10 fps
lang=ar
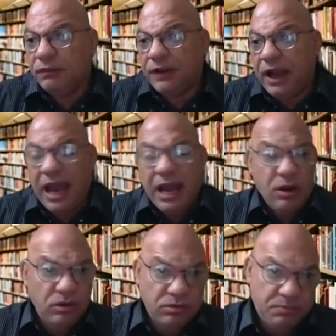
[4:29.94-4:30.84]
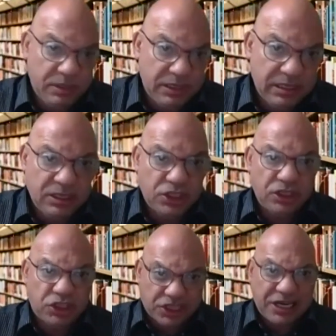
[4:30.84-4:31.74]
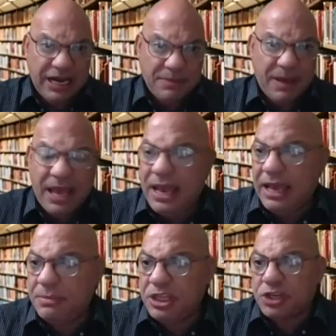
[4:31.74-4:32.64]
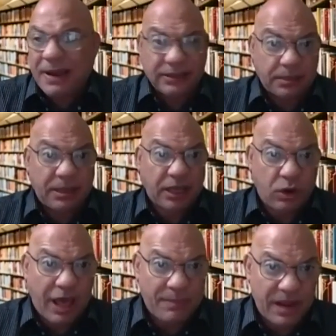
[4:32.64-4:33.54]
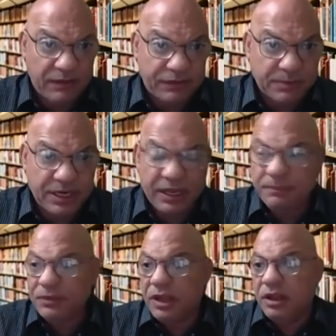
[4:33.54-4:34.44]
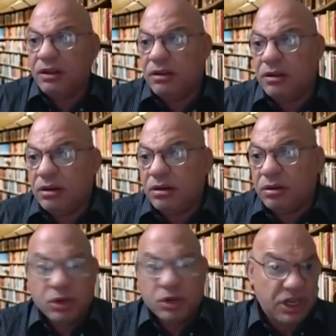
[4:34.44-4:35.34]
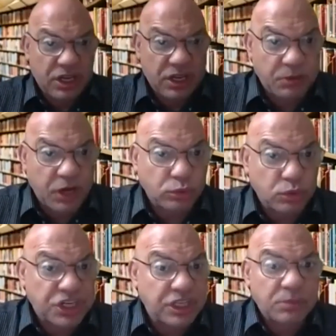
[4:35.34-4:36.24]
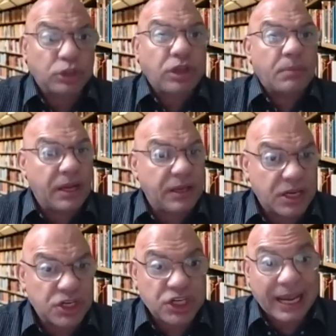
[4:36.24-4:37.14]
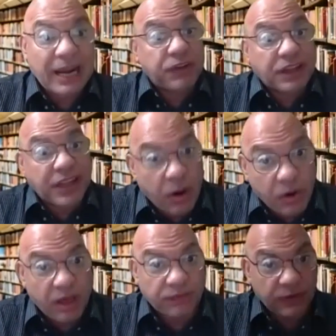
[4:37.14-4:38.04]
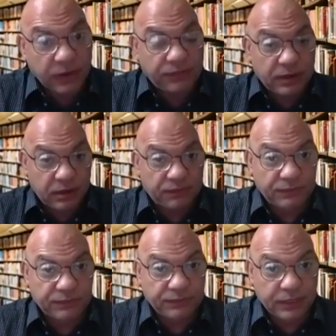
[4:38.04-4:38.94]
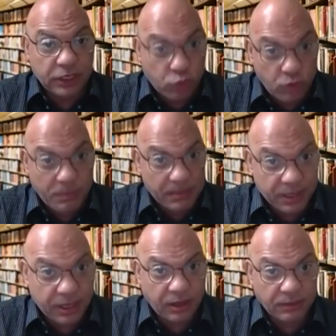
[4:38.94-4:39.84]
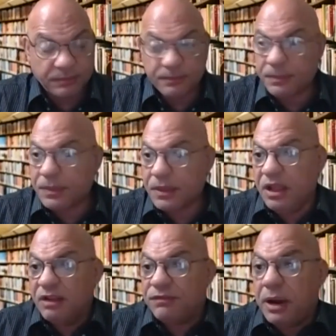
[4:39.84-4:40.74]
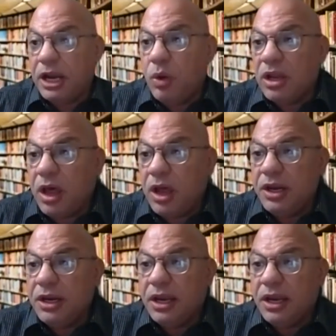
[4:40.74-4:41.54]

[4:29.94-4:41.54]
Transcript: فقال له الشخصيه اللي معايا يعني بيدرس معايا طبعا رجل اعمال هنا في امريكا ومراته سيده محترمه جدا شغاله في الدوله في في في الحكومه الامريكيه فقال له والله